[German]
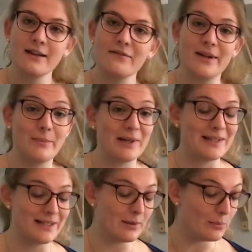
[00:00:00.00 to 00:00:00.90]
Wer
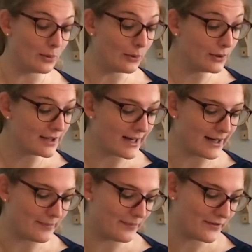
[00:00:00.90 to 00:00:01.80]
möchte denn Brot
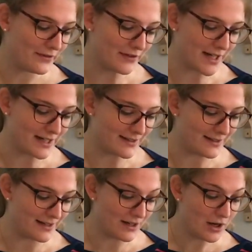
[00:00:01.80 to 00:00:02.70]
haben? fragte sie
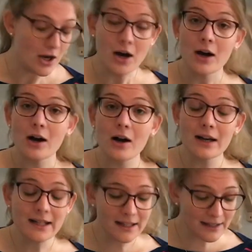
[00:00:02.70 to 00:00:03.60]
dann.
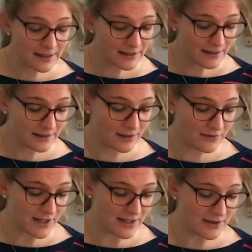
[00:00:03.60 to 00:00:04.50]
Oh, ich, rief
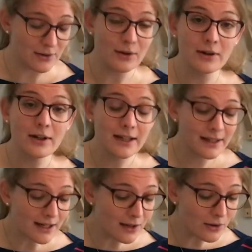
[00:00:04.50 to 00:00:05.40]
die Ente. Oh,
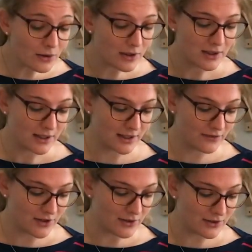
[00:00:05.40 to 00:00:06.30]
ich auch, rief
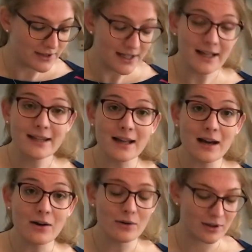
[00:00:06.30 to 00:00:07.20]
der Hund. Ich
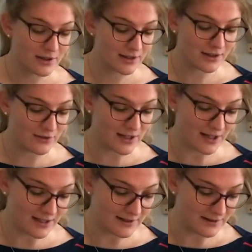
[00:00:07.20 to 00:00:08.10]
auch, rief die
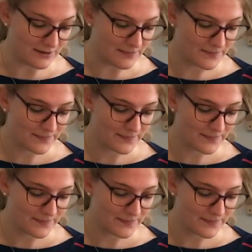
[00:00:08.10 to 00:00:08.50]
Katze.